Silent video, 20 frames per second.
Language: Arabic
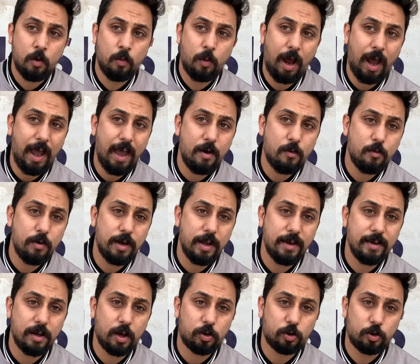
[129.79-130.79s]
وحاول
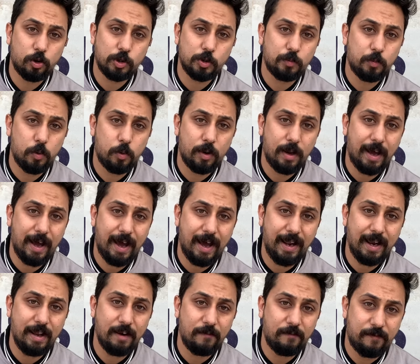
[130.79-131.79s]
انك تصبر
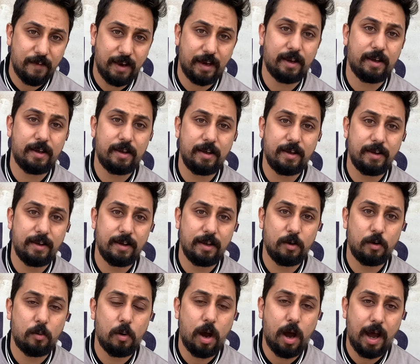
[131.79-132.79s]
على الفرخ
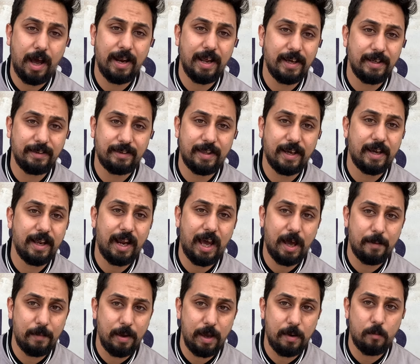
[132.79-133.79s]
وعلى انتاج
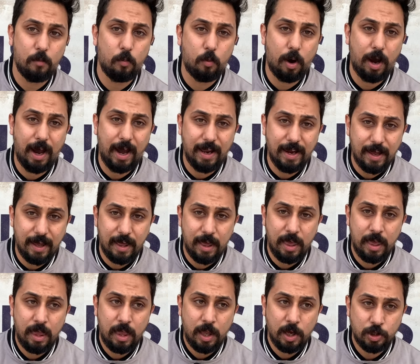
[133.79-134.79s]
الحمام وعلى
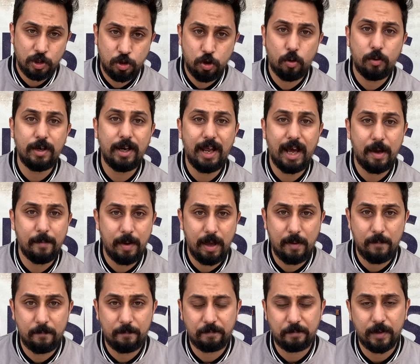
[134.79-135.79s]
شغل
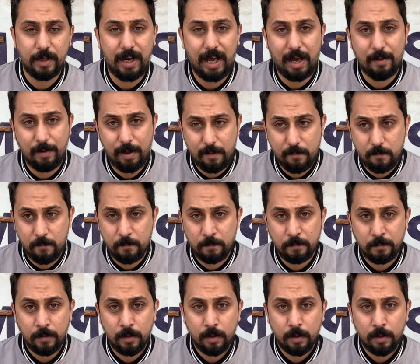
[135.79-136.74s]
الحمام الحمام